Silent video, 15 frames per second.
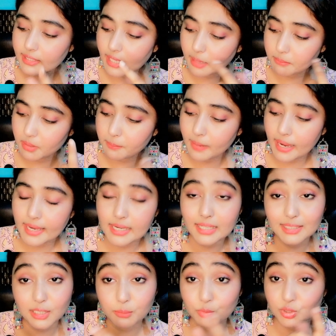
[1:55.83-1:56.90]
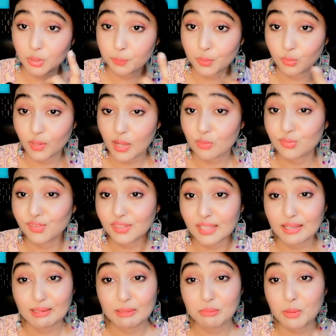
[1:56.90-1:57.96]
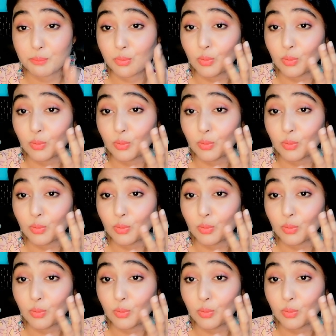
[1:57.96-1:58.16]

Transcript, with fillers: कैमेमाइल ये मुझे प्रोनाउंस करने में